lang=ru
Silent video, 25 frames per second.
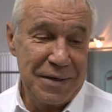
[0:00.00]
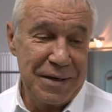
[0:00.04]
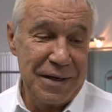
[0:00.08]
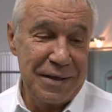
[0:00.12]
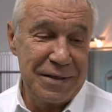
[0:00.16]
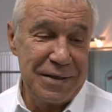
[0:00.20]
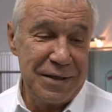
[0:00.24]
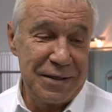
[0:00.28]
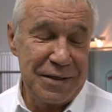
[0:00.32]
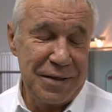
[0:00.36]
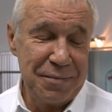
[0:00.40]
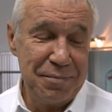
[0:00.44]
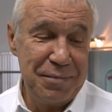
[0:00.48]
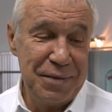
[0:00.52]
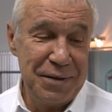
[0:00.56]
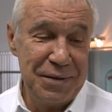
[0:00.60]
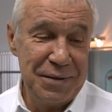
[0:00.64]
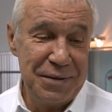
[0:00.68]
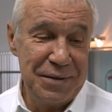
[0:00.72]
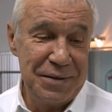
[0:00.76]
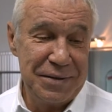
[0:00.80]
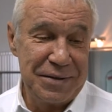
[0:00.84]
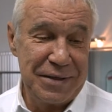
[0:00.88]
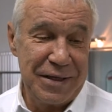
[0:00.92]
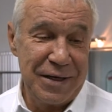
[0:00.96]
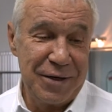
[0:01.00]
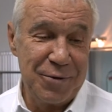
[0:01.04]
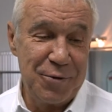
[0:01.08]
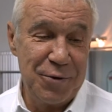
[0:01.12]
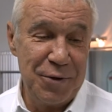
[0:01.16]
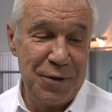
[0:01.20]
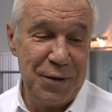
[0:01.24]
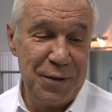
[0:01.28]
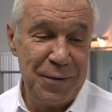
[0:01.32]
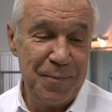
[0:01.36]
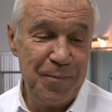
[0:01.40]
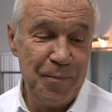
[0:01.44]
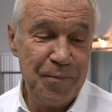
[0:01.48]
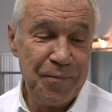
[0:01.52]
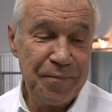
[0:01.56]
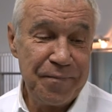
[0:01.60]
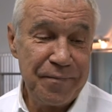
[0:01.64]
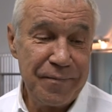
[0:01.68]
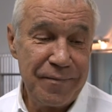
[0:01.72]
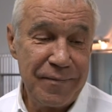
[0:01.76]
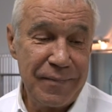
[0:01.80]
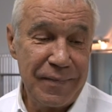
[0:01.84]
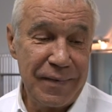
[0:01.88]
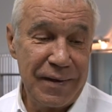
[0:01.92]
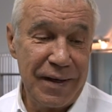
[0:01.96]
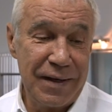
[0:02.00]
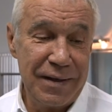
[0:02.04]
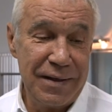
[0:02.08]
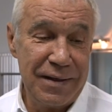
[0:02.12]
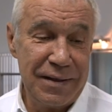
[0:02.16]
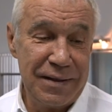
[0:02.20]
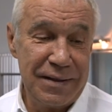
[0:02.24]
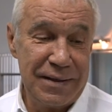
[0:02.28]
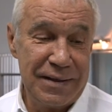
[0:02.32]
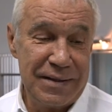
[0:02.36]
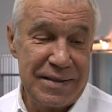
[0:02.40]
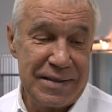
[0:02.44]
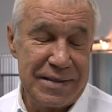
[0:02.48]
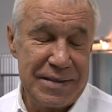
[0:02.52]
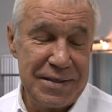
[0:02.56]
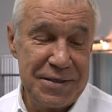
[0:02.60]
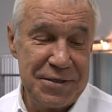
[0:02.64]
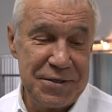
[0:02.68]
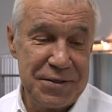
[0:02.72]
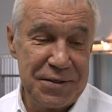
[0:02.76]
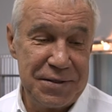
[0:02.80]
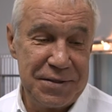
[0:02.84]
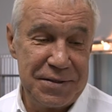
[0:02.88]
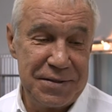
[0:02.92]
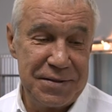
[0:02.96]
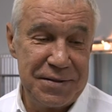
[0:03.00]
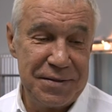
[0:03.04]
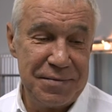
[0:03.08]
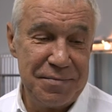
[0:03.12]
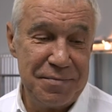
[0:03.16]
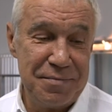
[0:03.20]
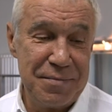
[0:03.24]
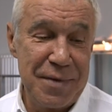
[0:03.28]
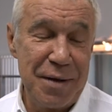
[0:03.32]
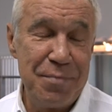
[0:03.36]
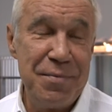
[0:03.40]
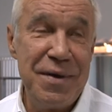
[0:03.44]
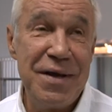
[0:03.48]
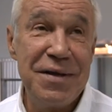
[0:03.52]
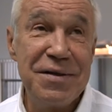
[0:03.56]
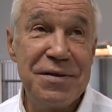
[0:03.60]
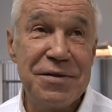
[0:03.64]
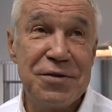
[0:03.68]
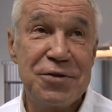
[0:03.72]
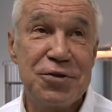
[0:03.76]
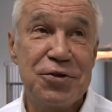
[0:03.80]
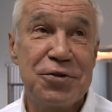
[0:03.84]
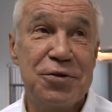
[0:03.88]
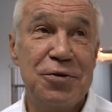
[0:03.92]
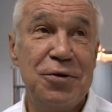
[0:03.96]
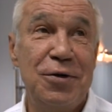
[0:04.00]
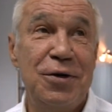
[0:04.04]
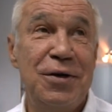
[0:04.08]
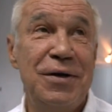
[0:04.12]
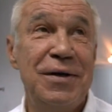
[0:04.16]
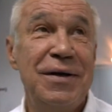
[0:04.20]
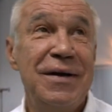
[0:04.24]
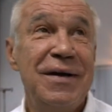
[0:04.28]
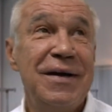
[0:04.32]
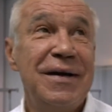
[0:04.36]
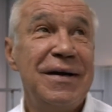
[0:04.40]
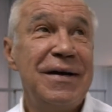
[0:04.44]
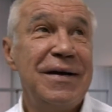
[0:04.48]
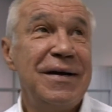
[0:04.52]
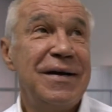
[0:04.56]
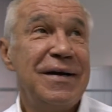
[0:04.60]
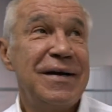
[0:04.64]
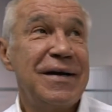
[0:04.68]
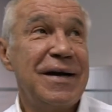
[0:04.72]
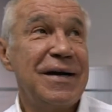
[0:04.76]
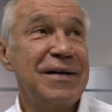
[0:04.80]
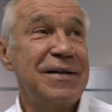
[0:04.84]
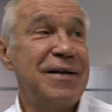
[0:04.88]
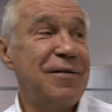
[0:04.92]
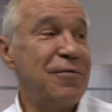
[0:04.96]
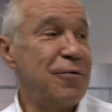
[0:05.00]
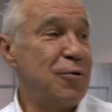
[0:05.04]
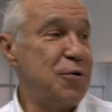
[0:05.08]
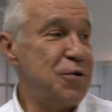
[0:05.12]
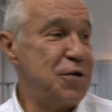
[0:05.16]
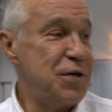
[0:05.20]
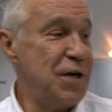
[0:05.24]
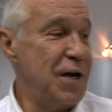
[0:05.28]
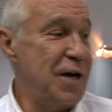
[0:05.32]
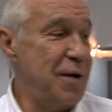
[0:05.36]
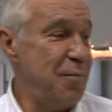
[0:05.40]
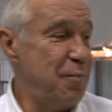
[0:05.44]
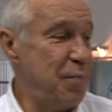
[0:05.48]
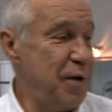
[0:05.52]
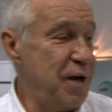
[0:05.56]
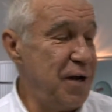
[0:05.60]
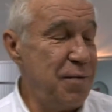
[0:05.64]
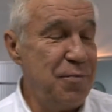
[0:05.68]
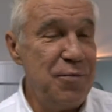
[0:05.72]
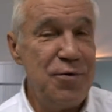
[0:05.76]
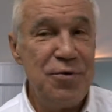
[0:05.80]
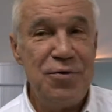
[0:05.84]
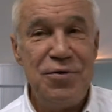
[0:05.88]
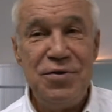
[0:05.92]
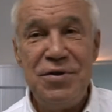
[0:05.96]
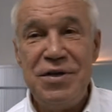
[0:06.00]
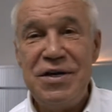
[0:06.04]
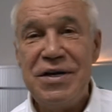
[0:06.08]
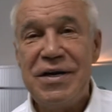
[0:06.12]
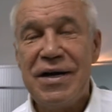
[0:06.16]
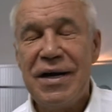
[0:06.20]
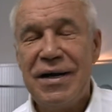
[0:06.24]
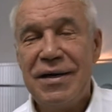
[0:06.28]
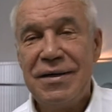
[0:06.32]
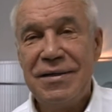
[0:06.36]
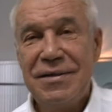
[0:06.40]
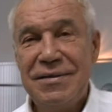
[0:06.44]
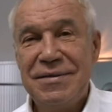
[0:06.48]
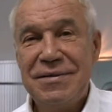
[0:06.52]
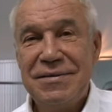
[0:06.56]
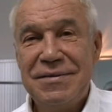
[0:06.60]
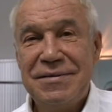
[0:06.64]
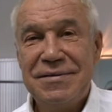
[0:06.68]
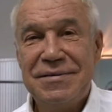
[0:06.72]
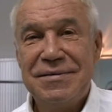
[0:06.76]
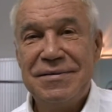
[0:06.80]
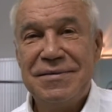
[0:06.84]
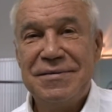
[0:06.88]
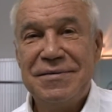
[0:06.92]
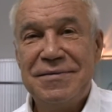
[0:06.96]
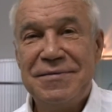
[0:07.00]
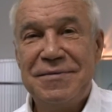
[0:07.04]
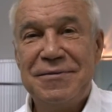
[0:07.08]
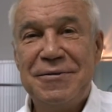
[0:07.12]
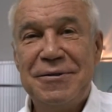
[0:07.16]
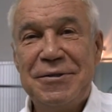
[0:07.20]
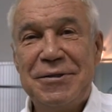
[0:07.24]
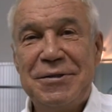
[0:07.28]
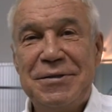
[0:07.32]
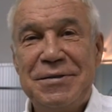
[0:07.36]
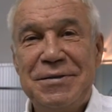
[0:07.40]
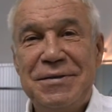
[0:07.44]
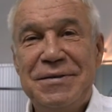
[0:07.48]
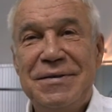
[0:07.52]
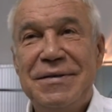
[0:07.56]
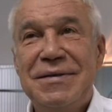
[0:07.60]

когда-то был такой, а, значит, момент, что ли, когда вручали премию Ника, вот,